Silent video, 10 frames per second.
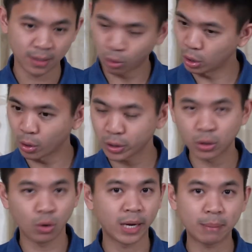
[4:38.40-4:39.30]
คนรถ
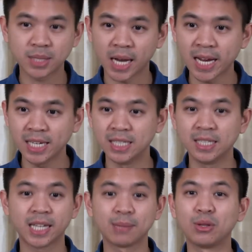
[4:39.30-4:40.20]
คนรับใช้หรือ
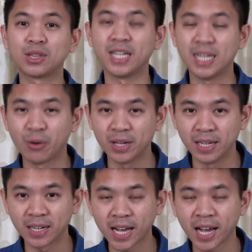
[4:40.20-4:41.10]
รัฐมนตรีคน
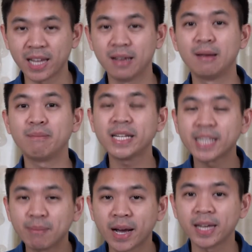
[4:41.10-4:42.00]
อื่นก็ได้ไม่
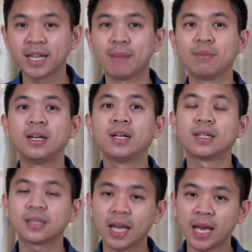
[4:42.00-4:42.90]
สำคัญครับ
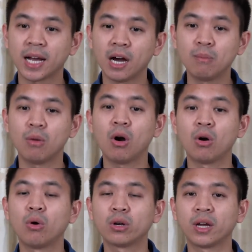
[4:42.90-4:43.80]
แต่เขามอง
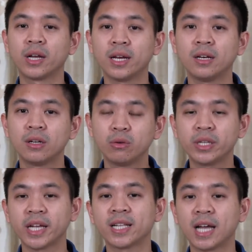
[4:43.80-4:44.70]
คนคนนั้นด้ว
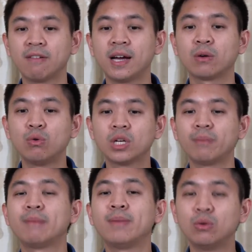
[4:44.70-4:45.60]
ยสายตาว่าคุณก็
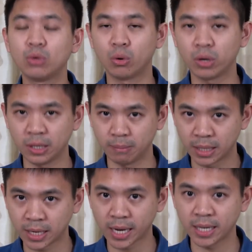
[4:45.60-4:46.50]
เป็นมนุษย์คนหนึ่งเห
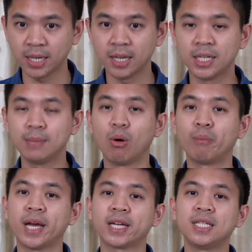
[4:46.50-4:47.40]
มือนกันที่ผม
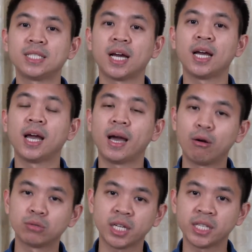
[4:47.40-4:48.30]
อยากที่จะ
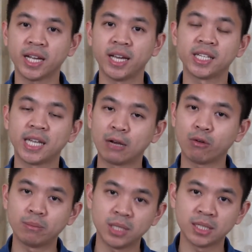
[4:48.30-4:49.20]
เอาใจใส่แสดง
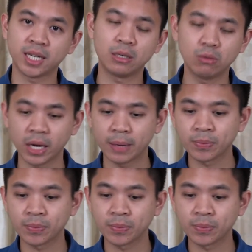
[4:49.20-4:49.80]
ความจริงใจด้วย